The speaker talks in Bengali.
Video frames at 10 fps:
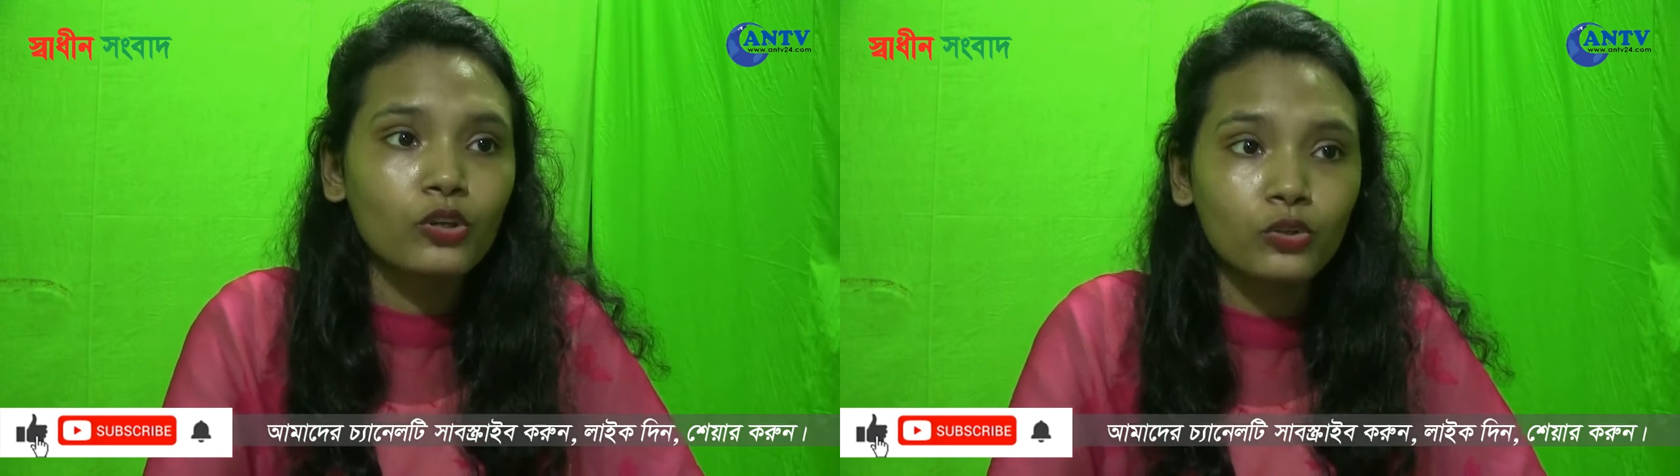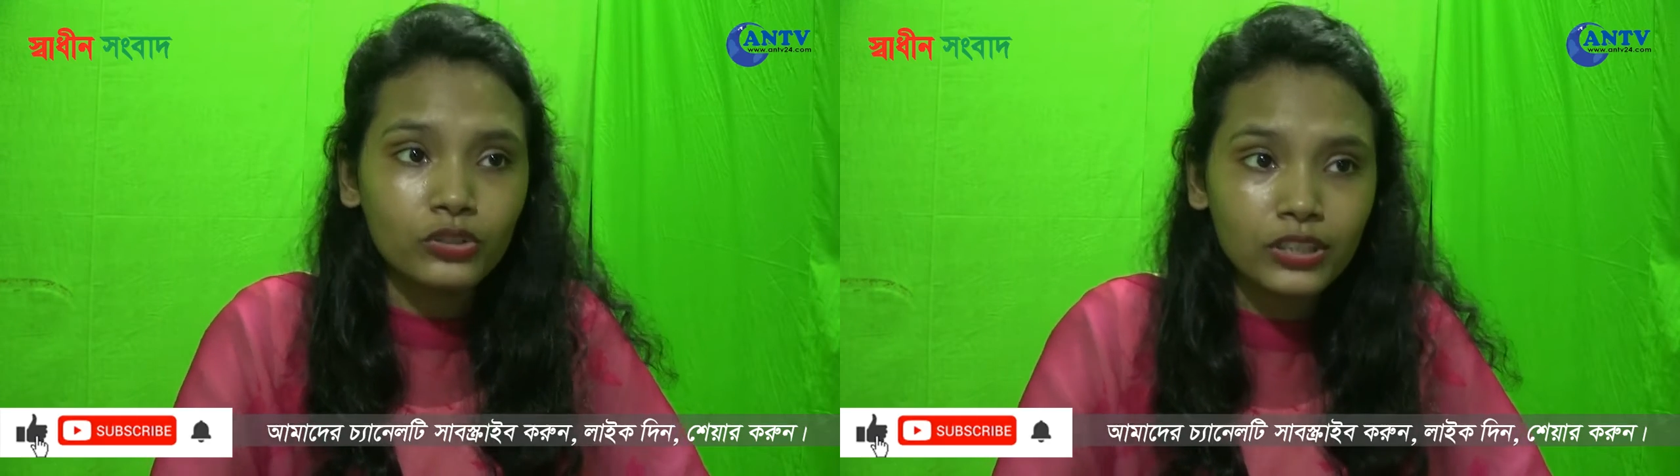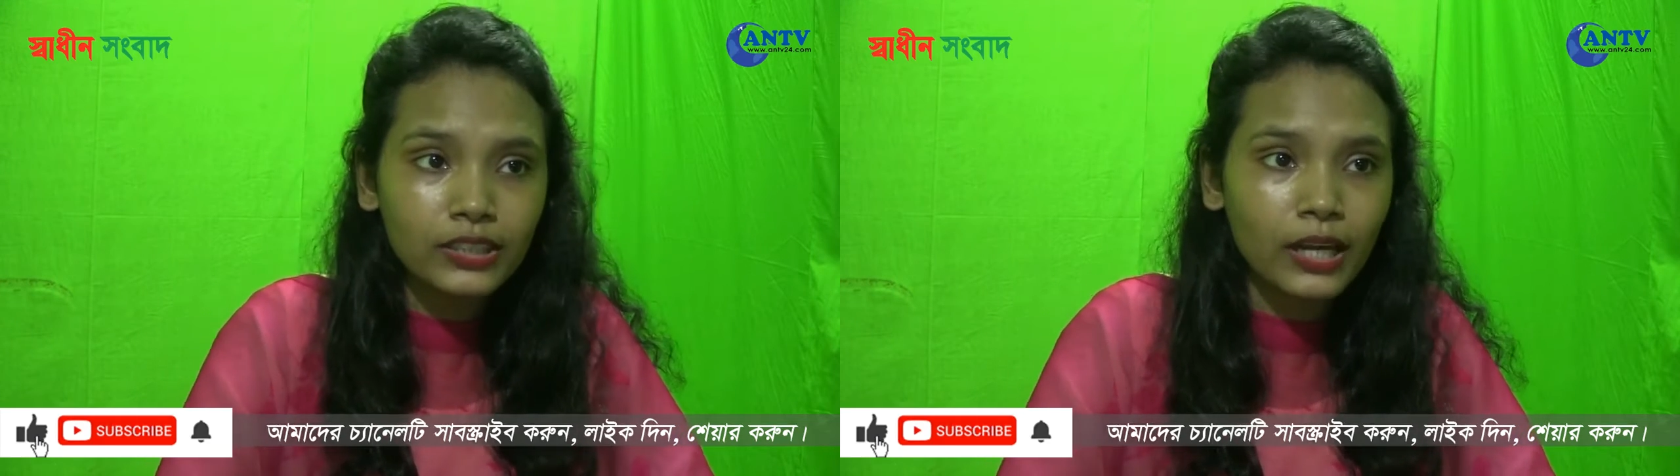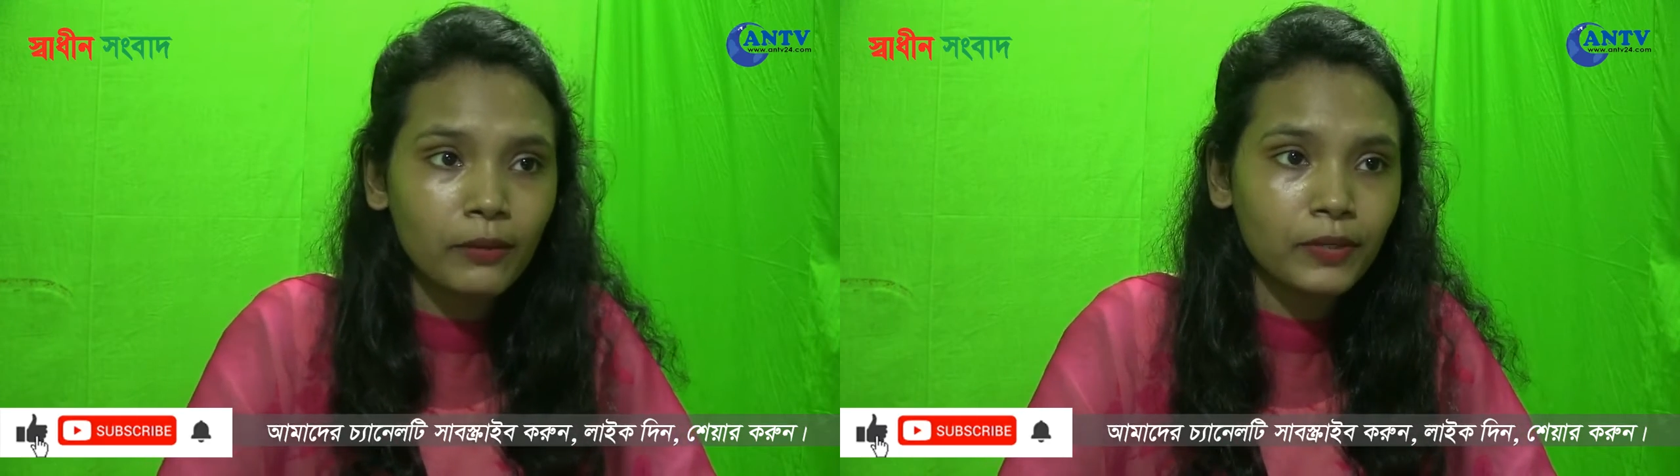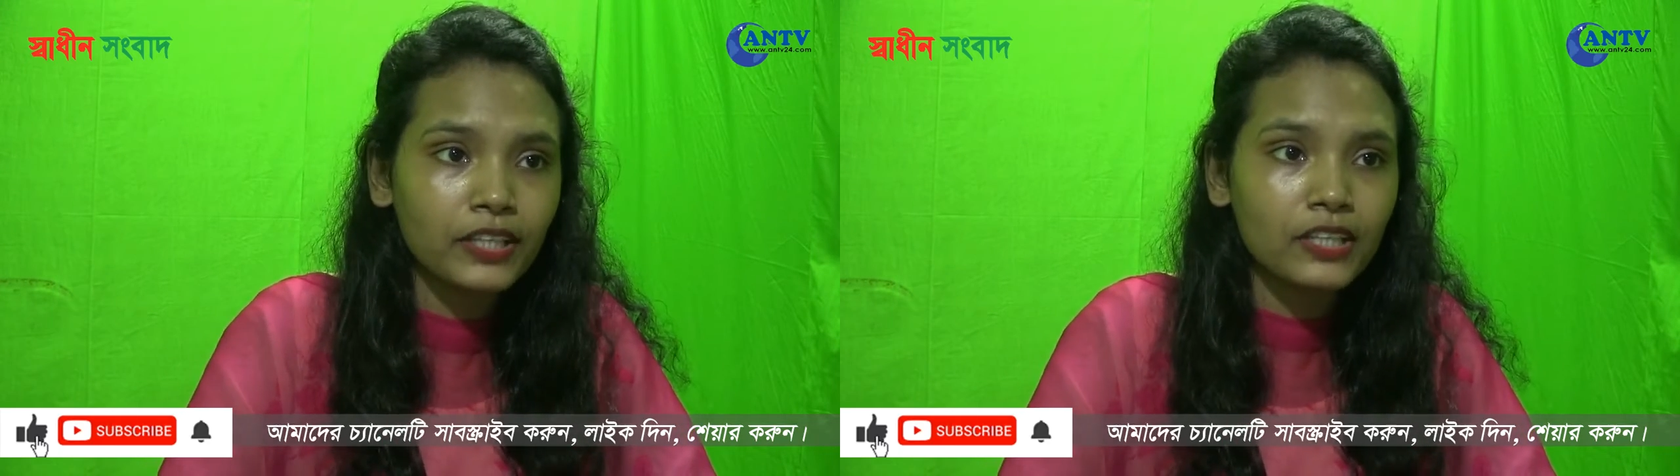
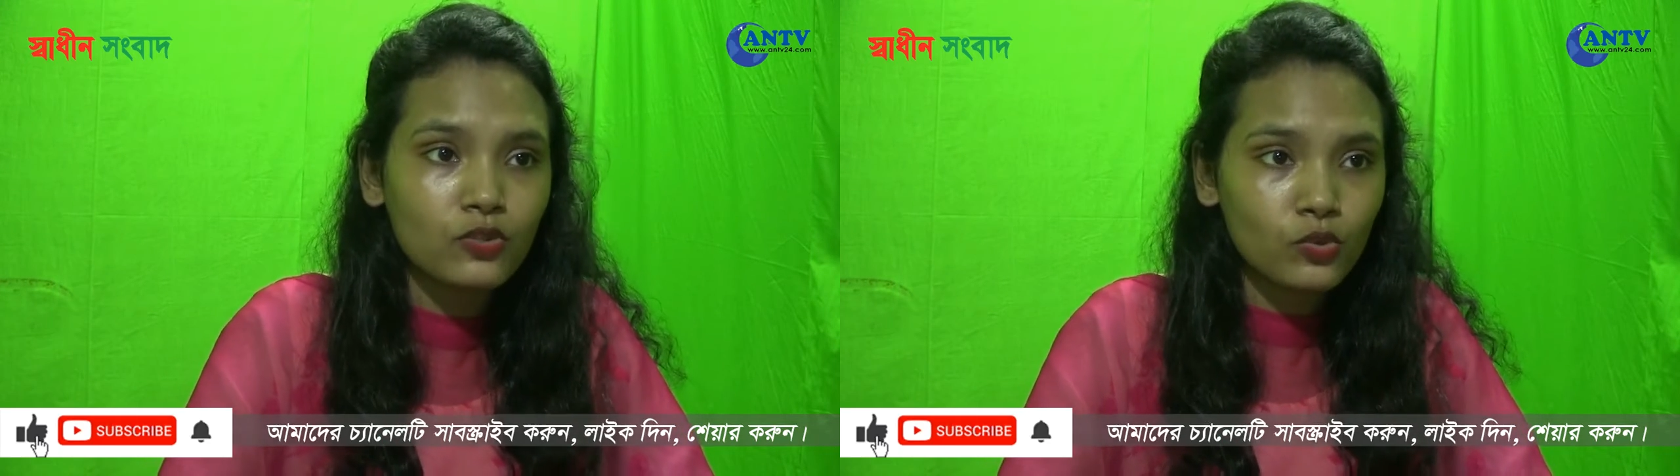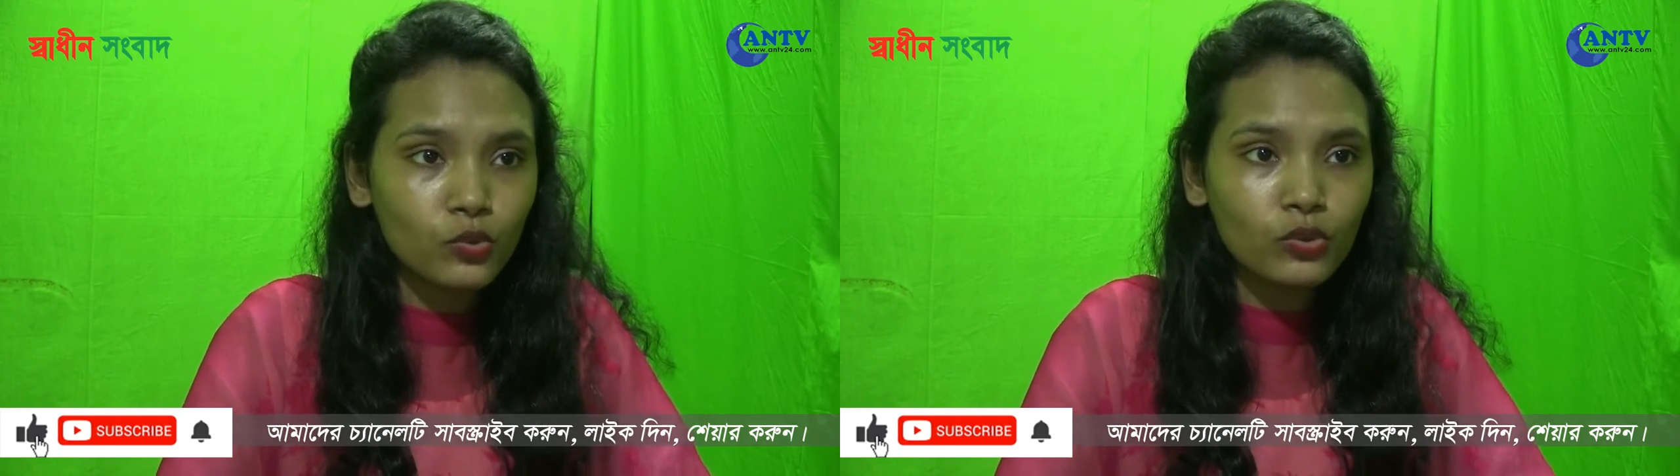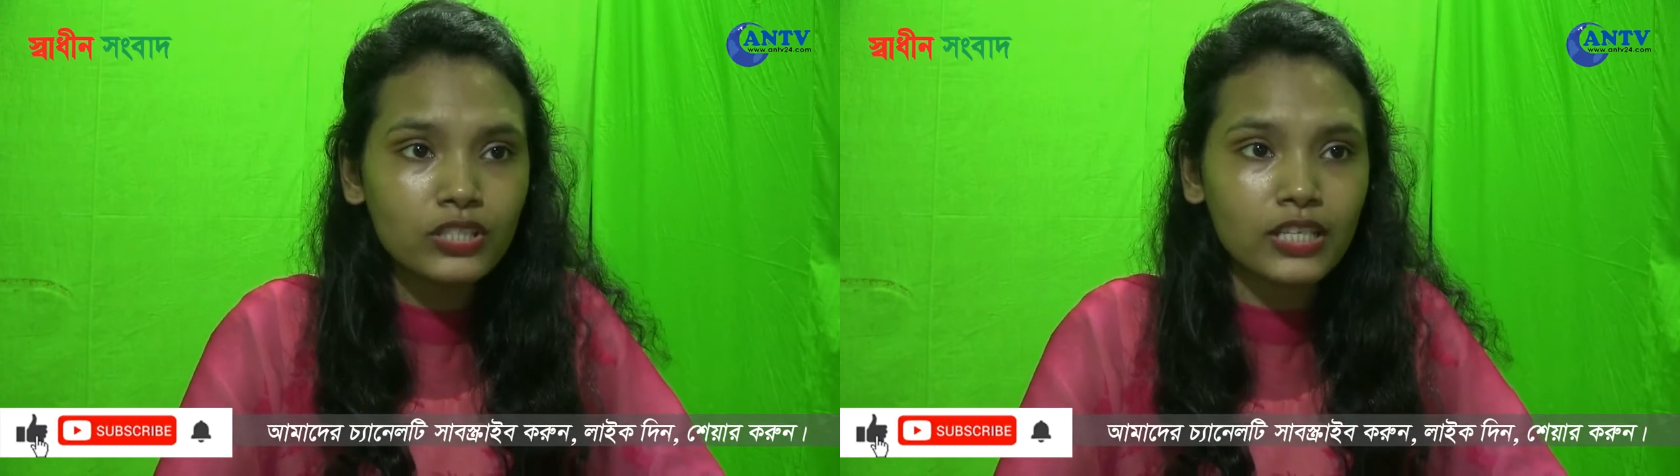নন্দীগ্রামের স্কুল